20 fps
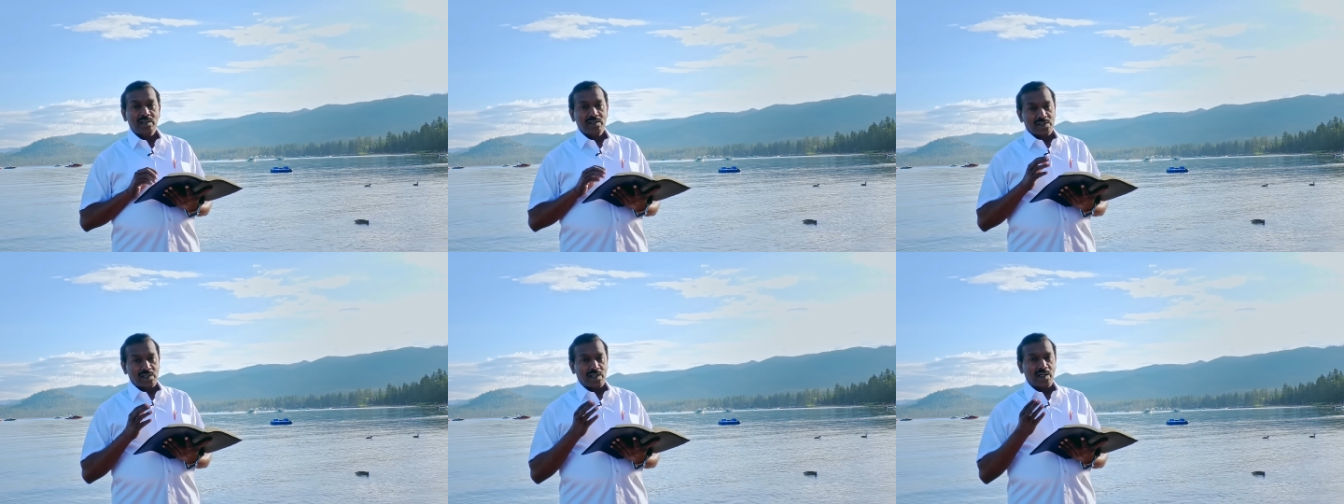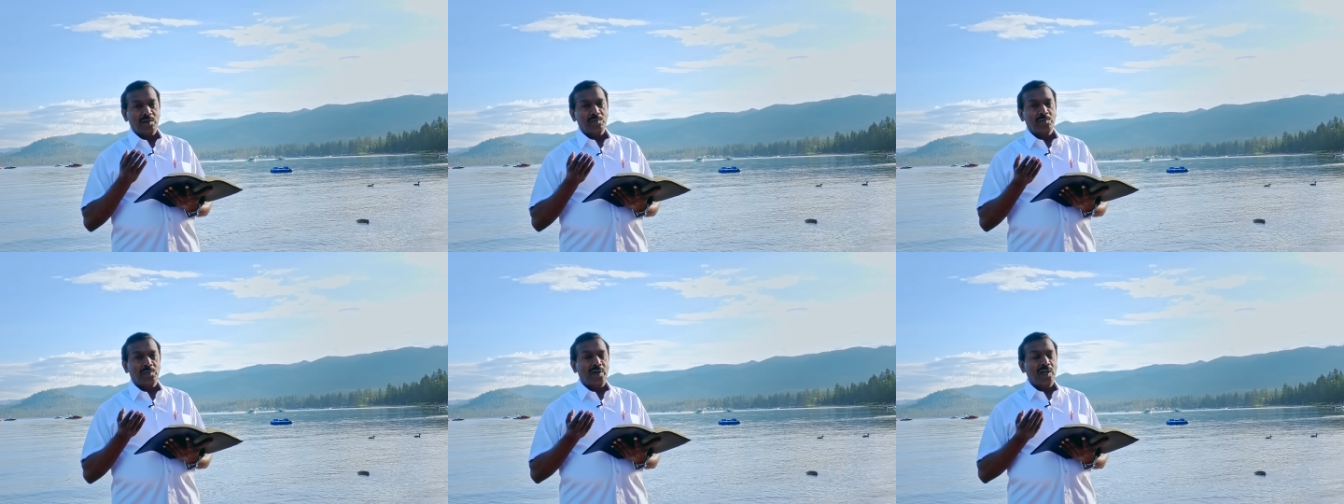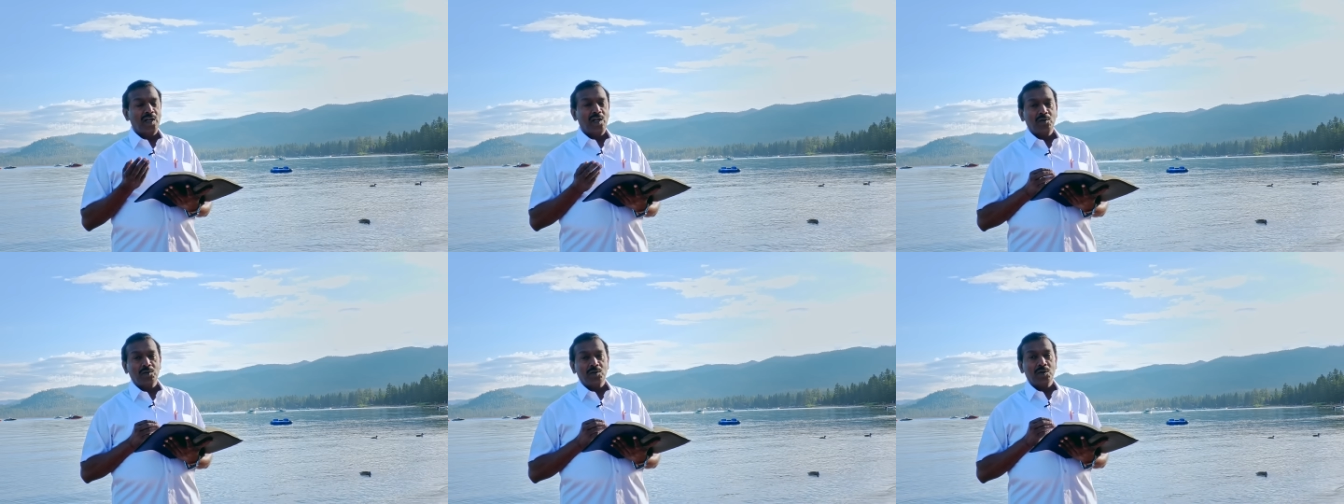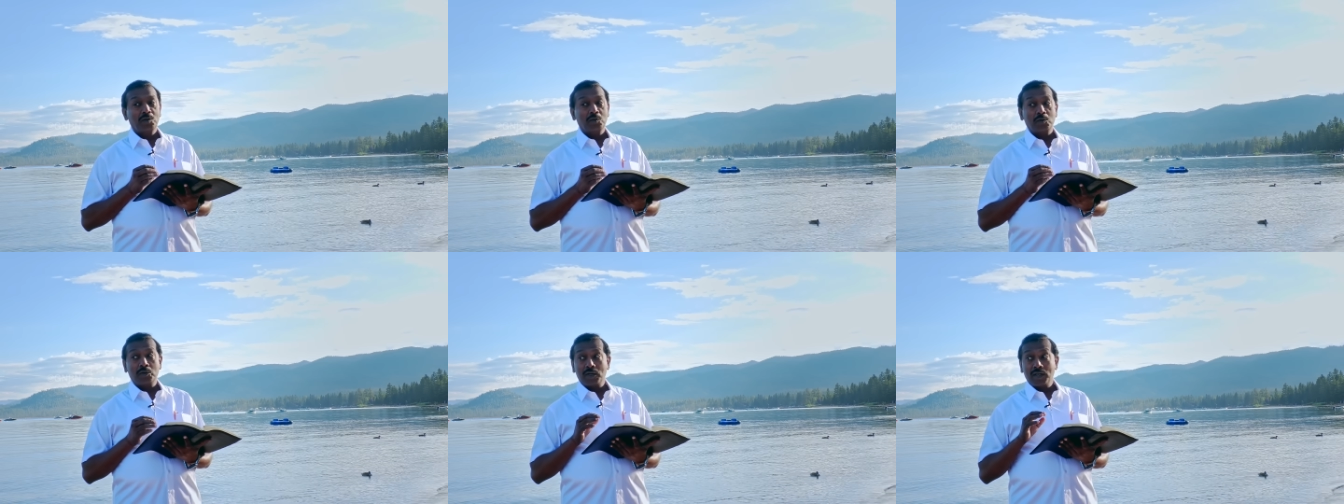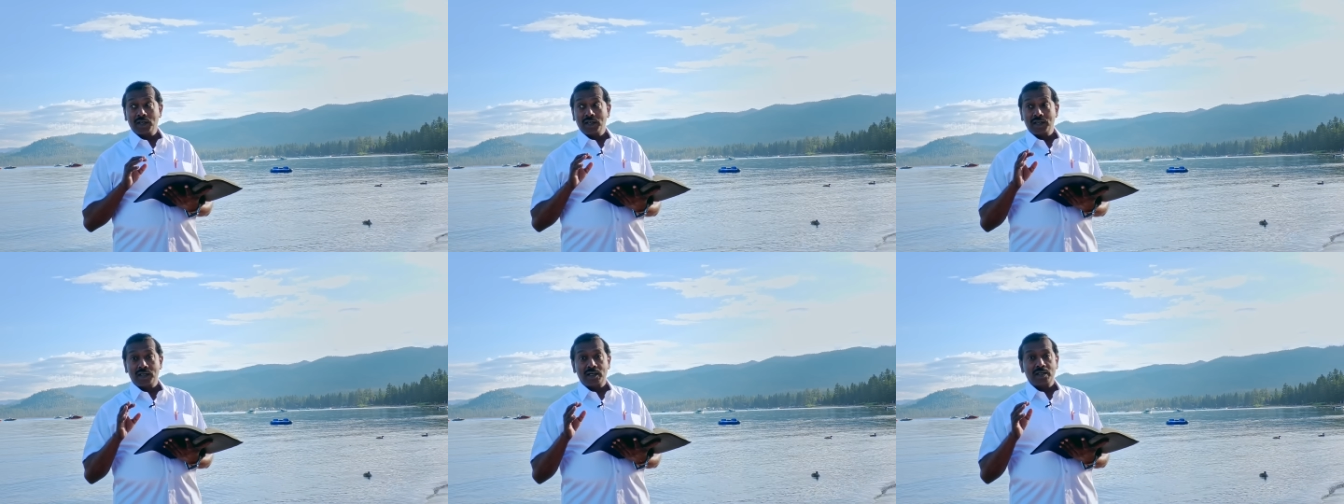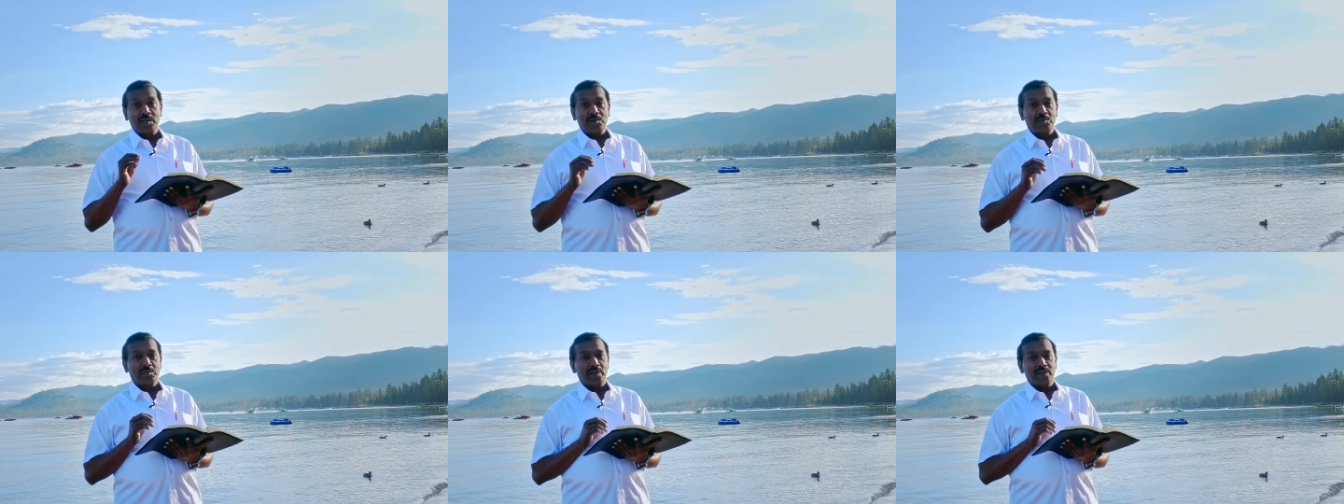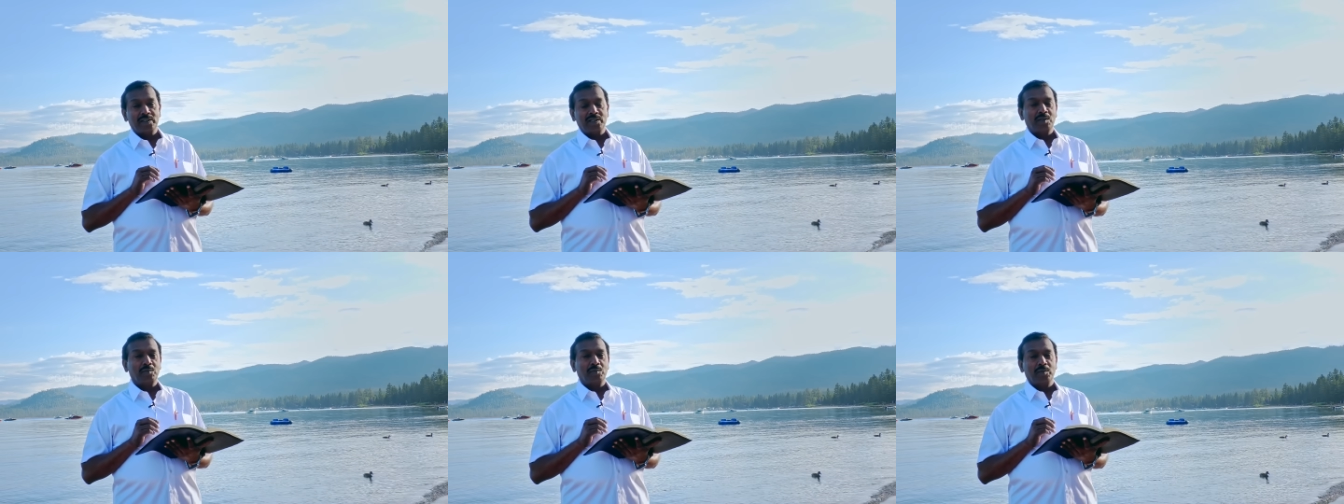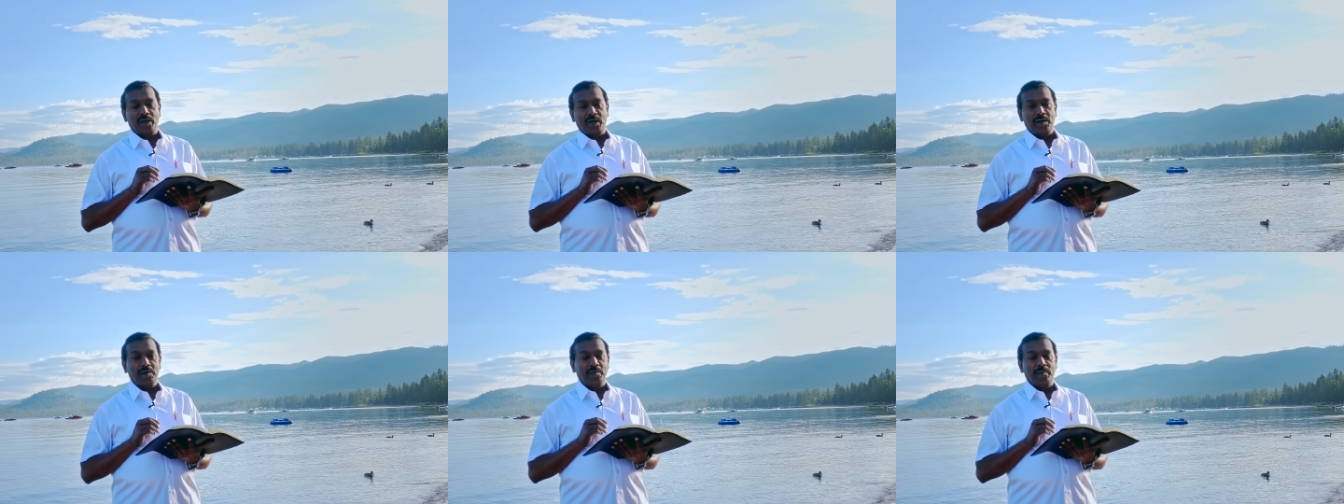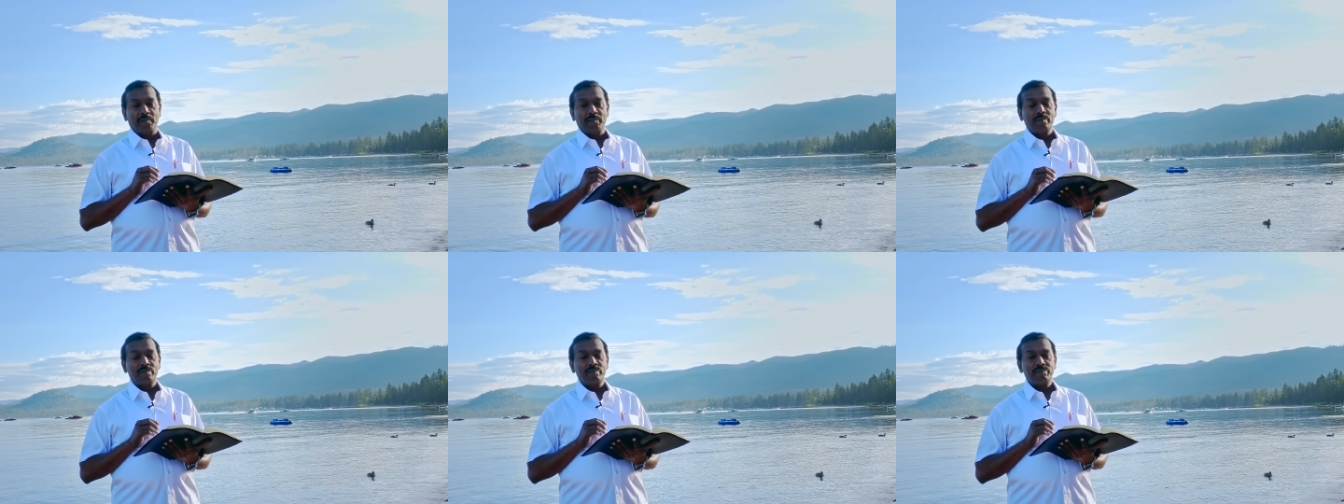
சில பெரியவங்க கூட இருட்டை பார்த்தா பயம்